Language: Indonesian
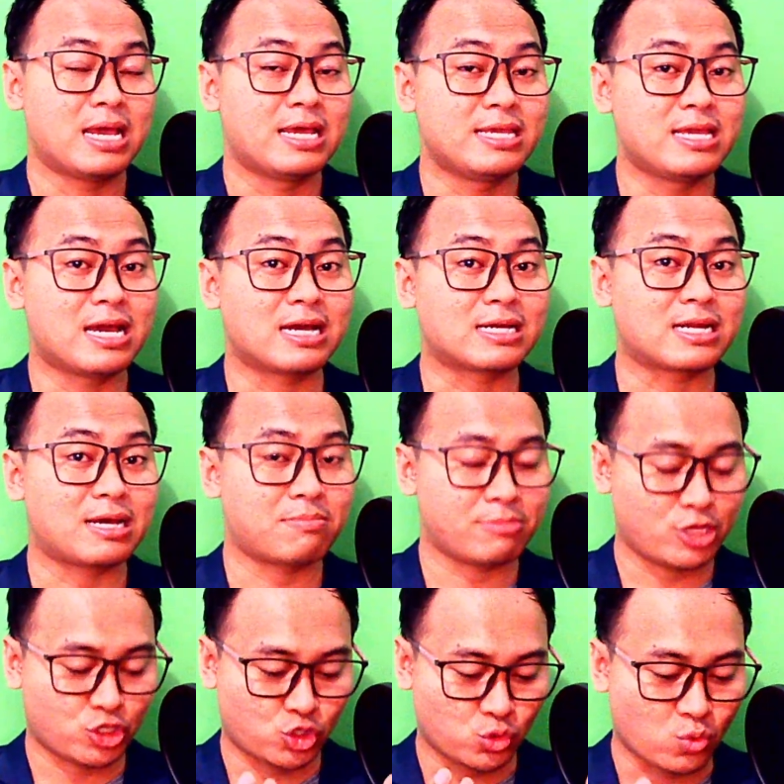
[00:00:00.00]
yang
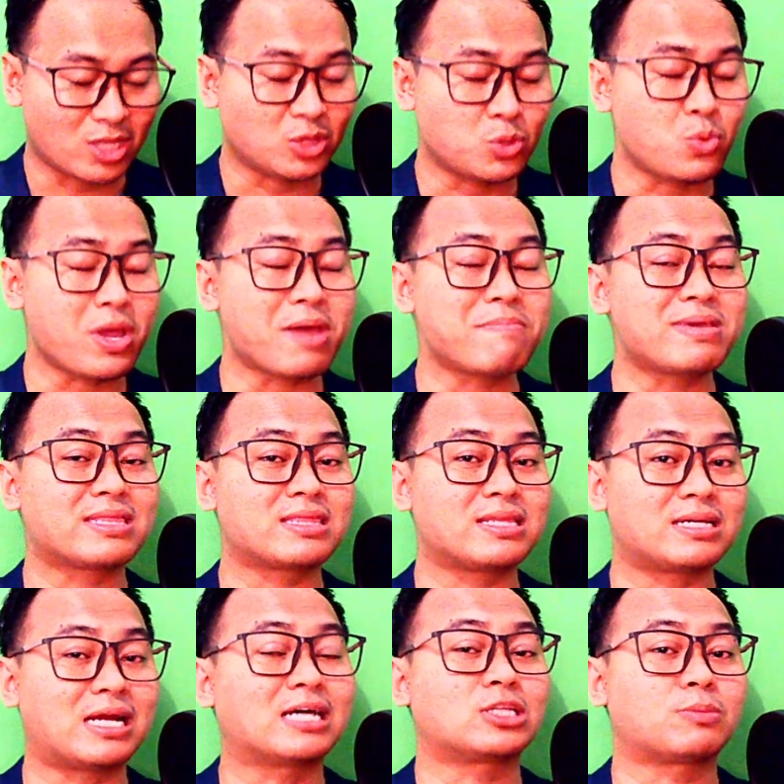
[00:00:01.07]
namanya suatu
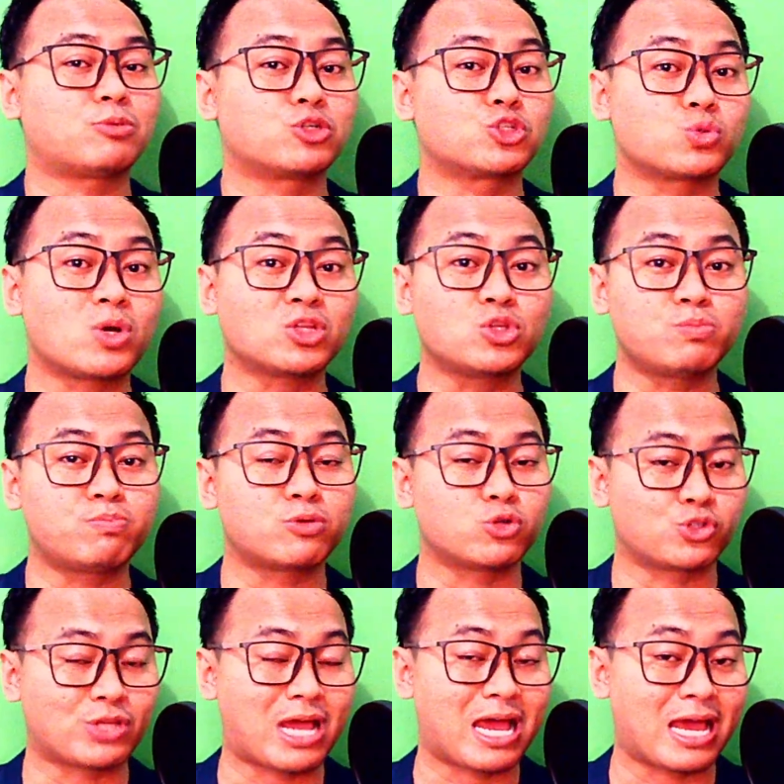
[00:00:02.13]
emiten ataupun suatu
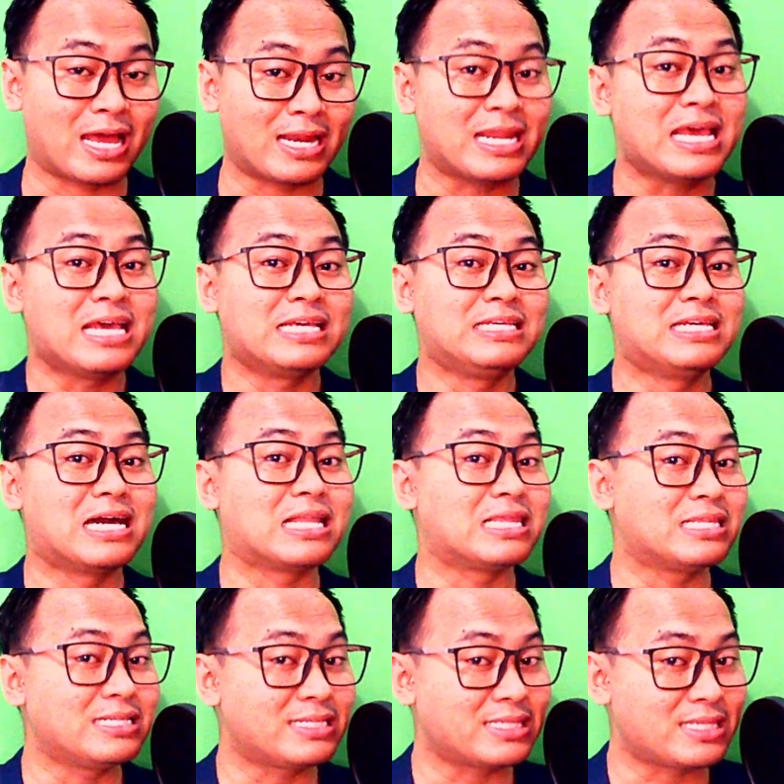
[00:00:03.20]
perusahaan yang
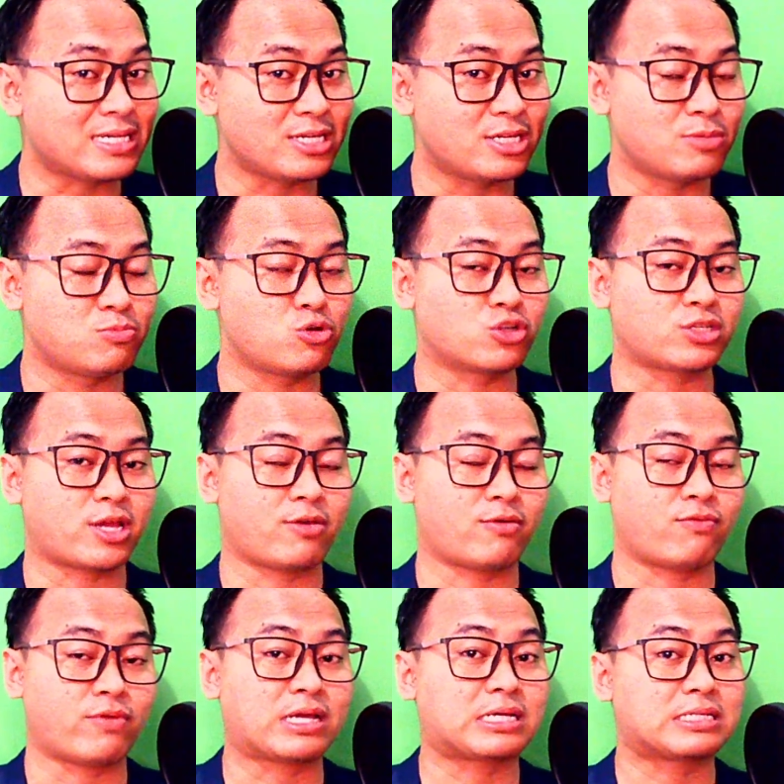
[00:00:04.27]
listing di bursa
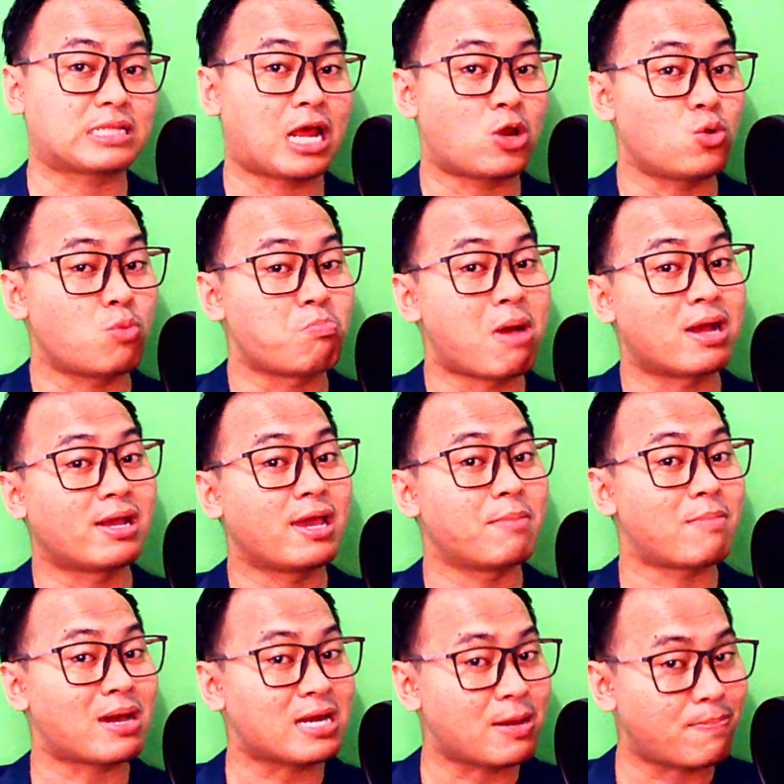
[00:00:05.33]
efek lalu
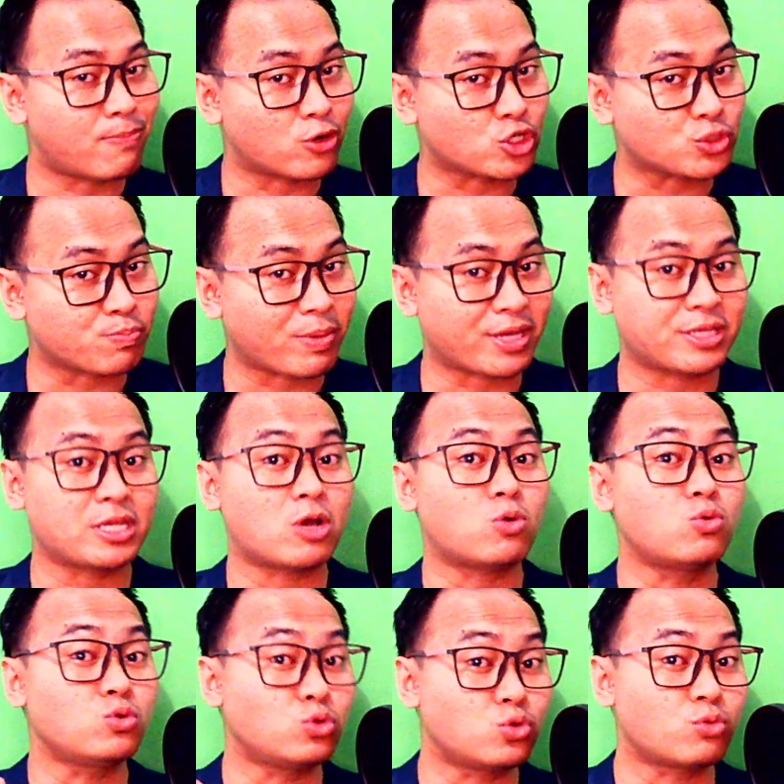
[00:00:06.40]
bagaimana prospeknya
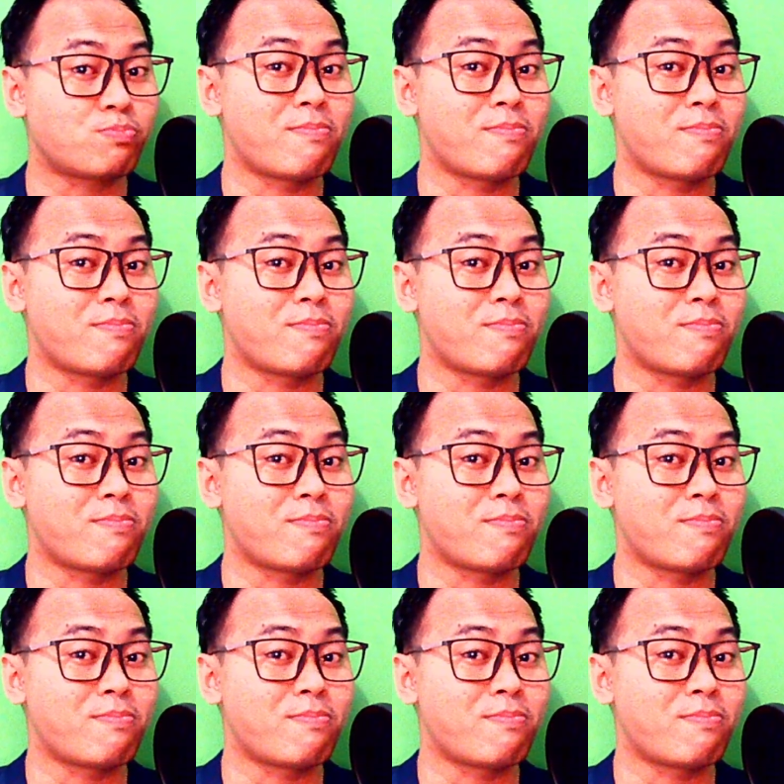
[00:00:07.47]
untuk